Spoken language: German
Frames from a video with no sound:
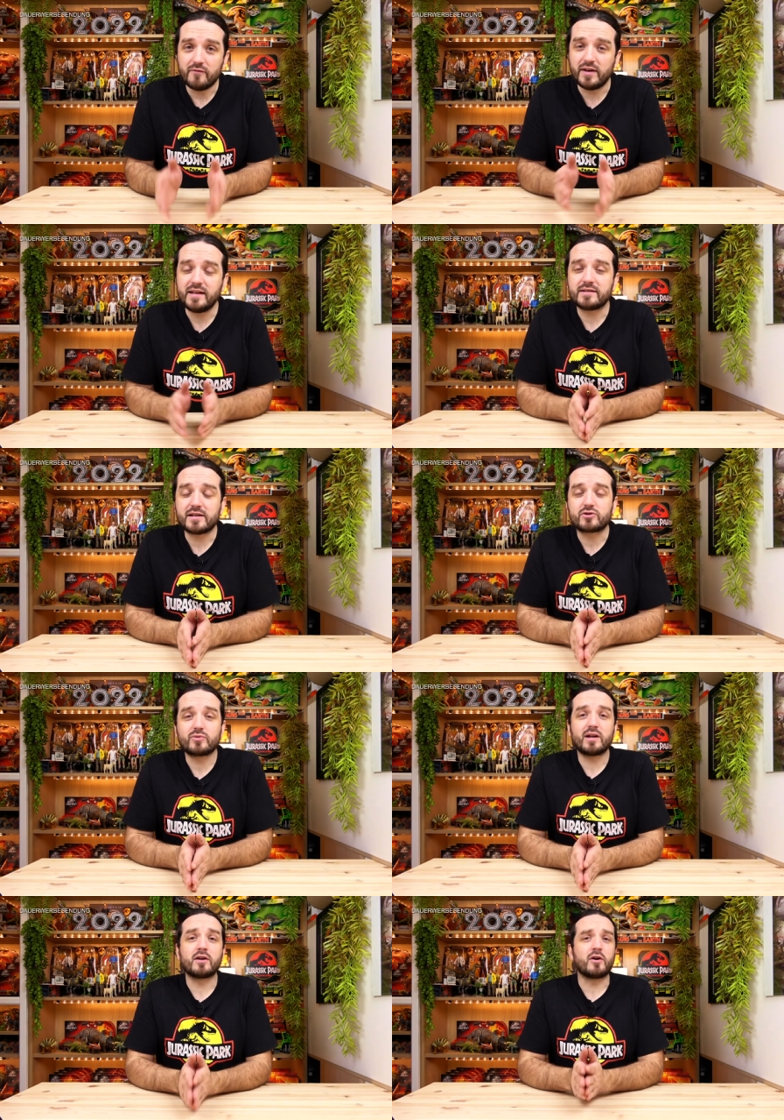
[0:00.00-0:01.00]
Wenn ihr den
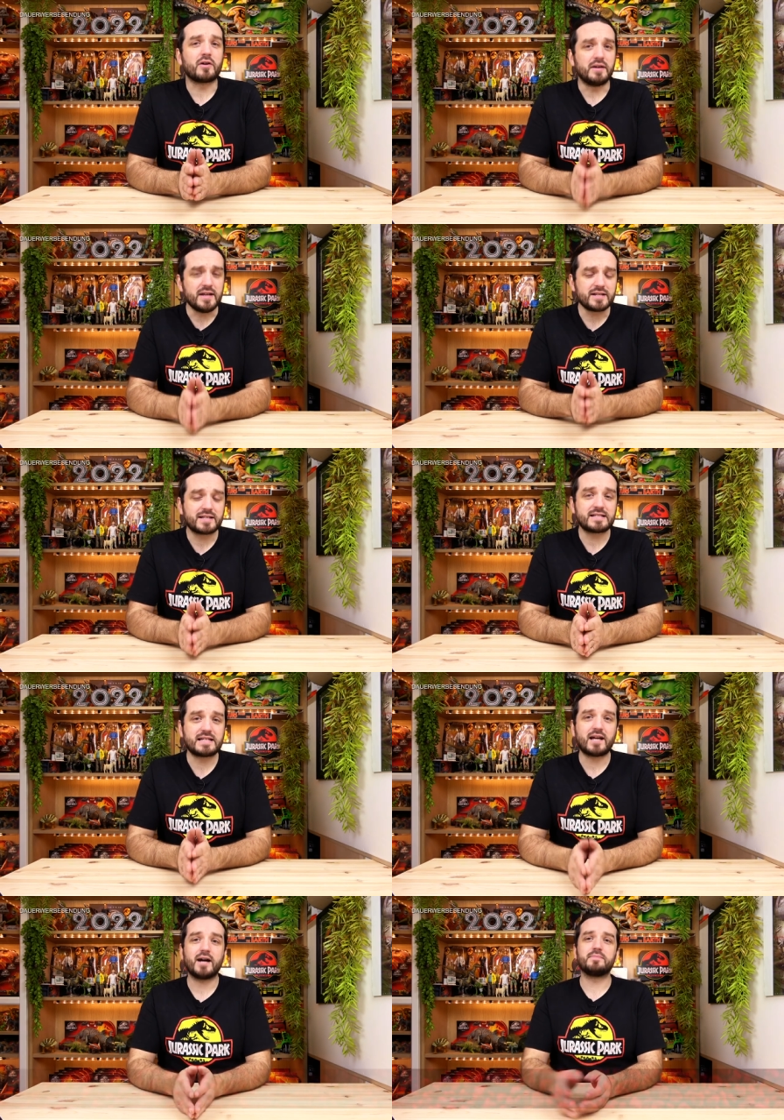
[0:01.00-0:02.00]
Trailer noch nicht
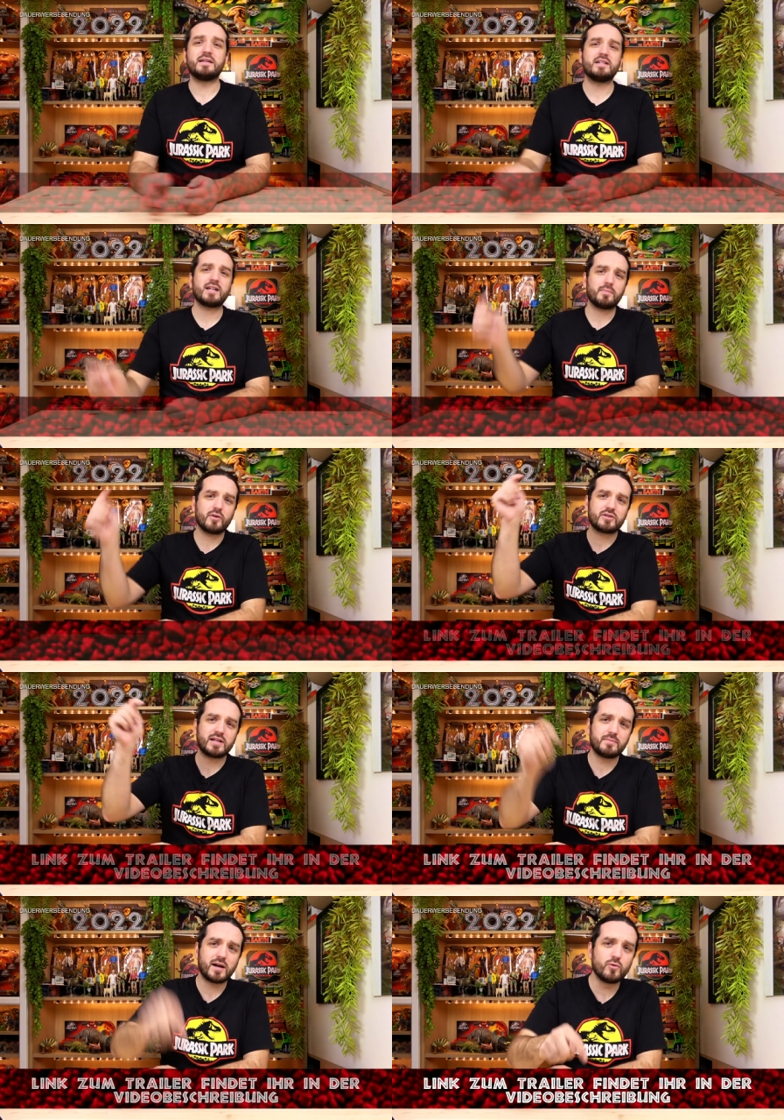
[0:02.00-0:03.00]
gesehen habt, ich habe euch
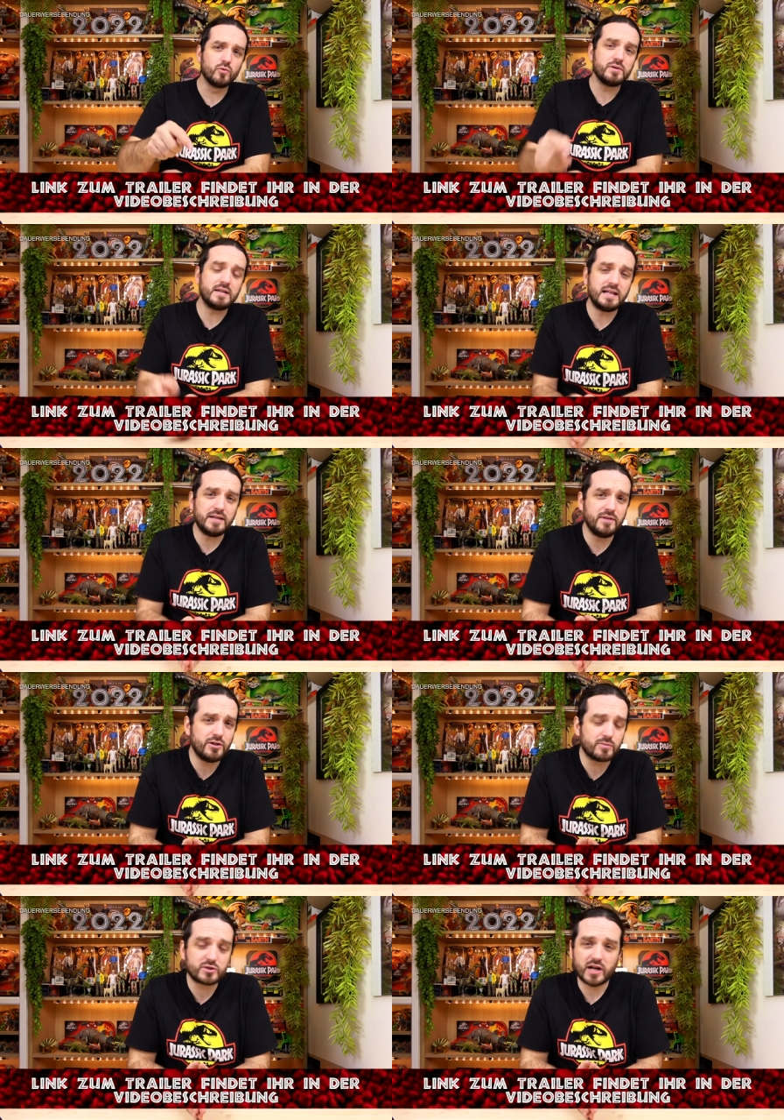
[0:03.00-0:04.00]
den mal unten in die
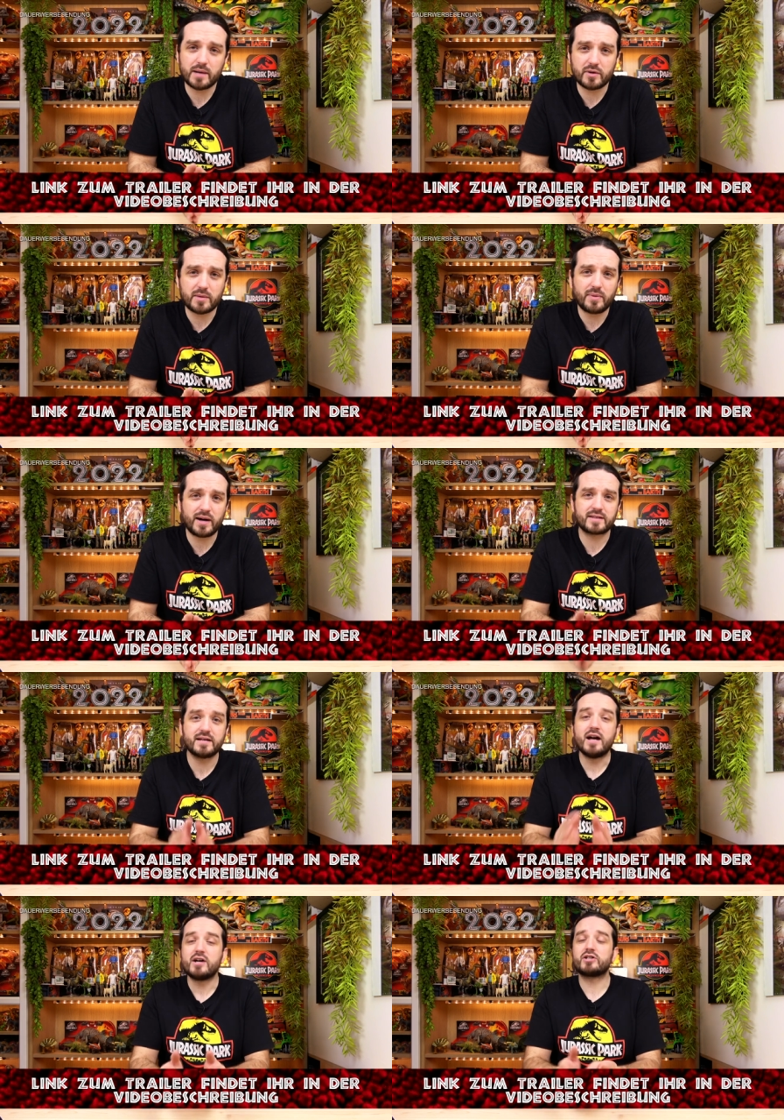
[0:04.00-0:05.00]
Videobeschreibung gepackt.
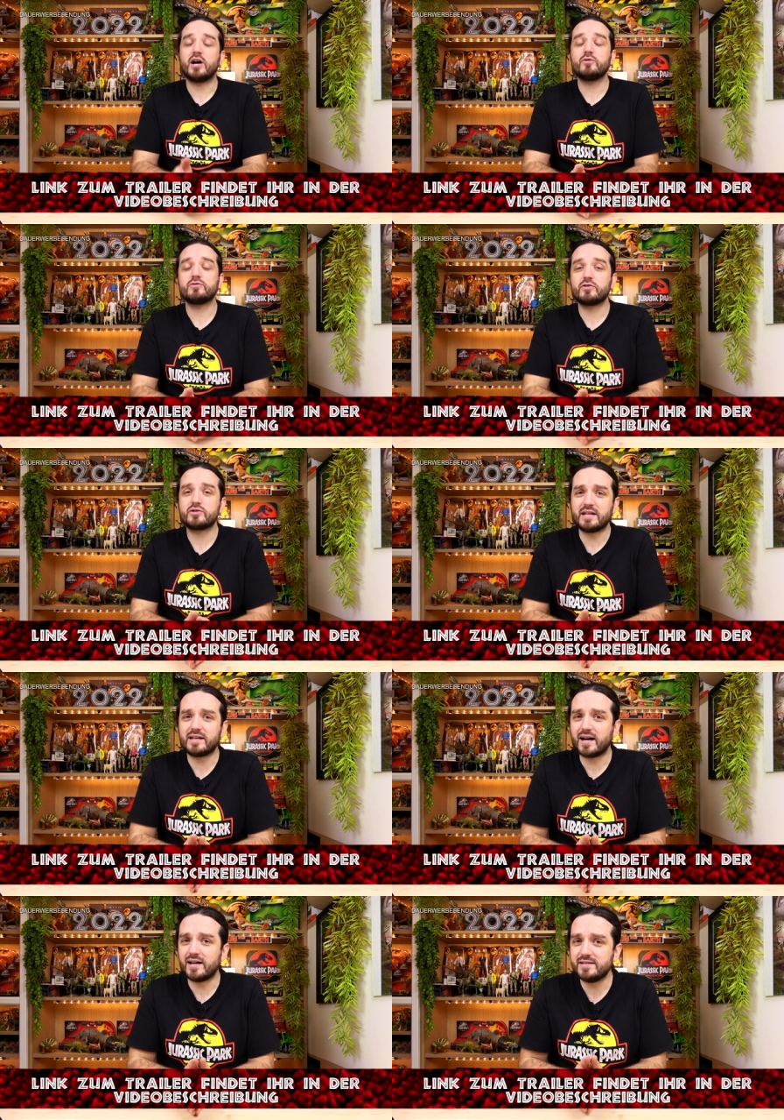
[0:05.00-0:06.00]
Schaut euch
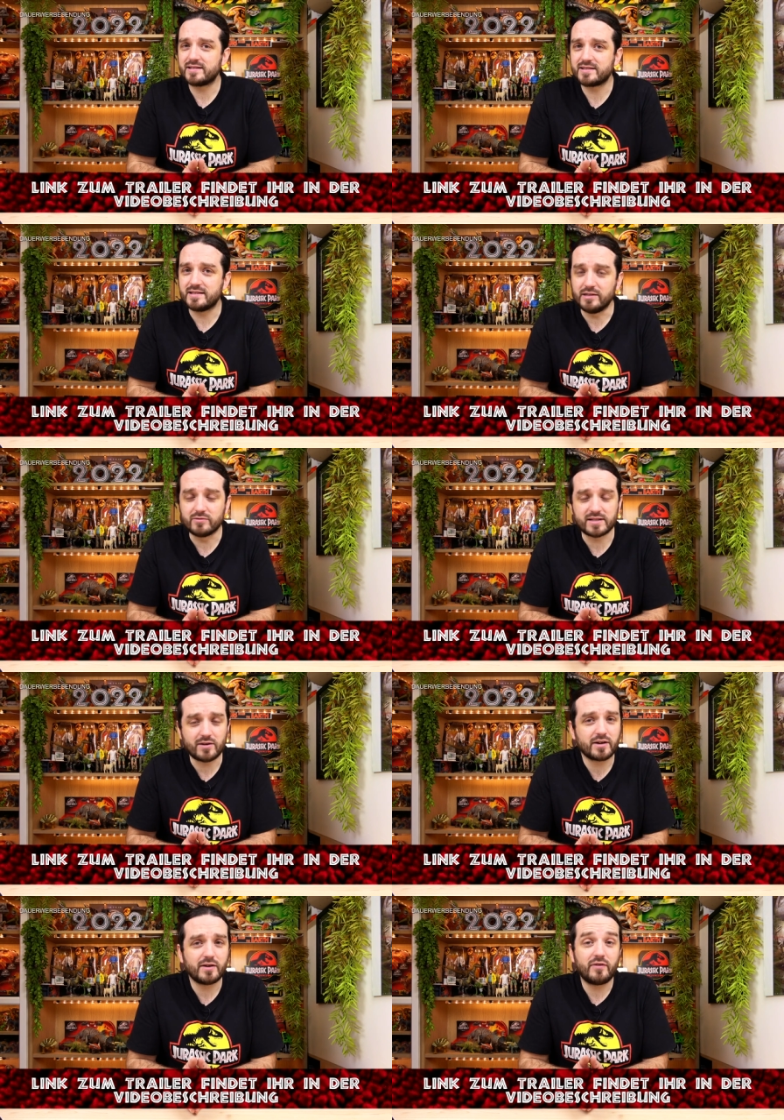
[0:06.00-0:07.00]
den als
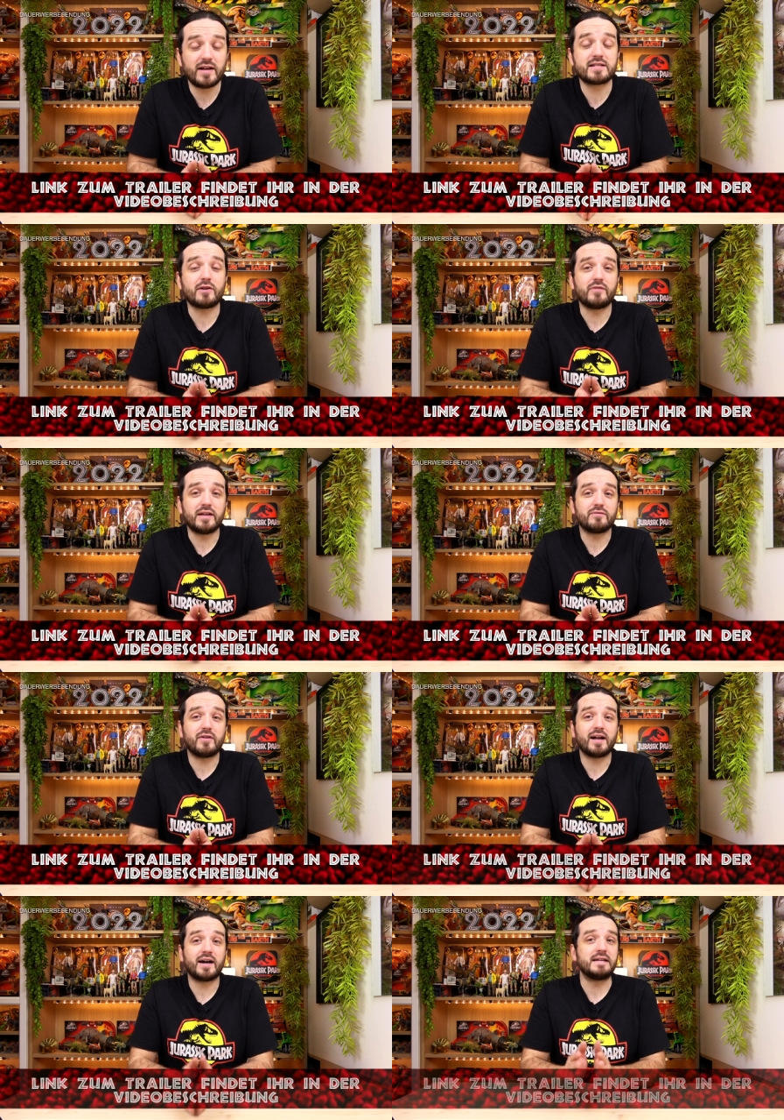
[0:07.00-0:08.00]
Dinosaurier Dinosaurier-Fans auf jeden
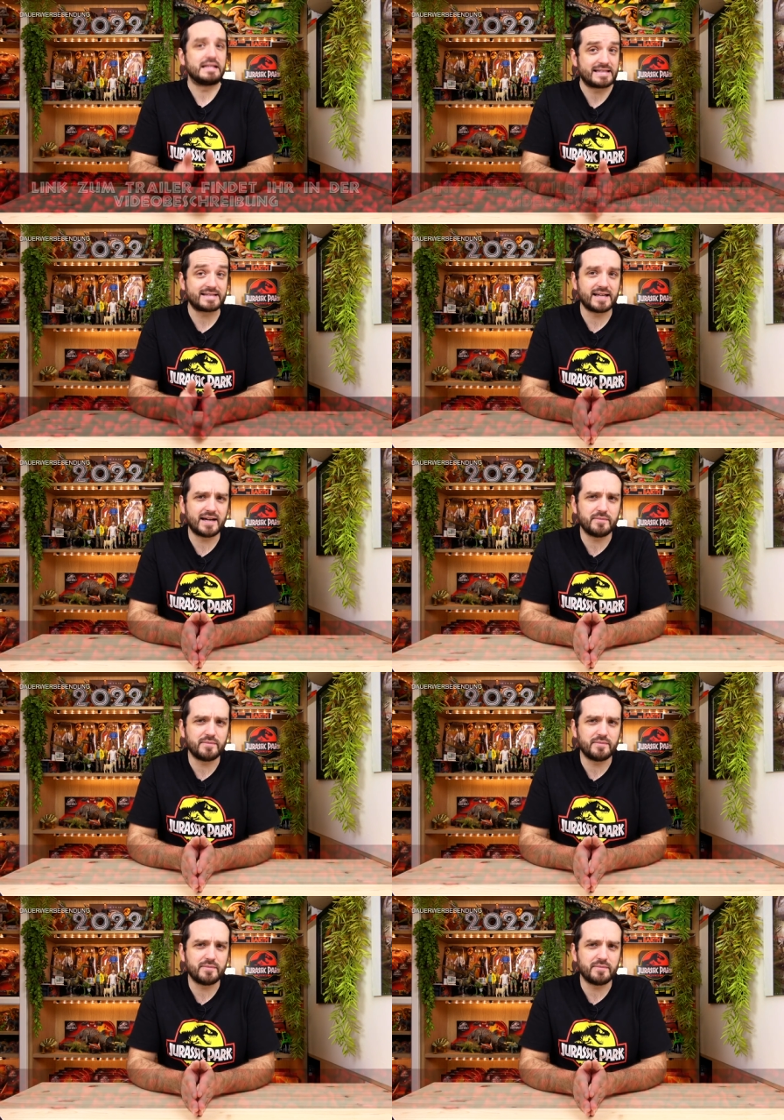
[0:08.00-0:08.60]
Fall an, ist sehr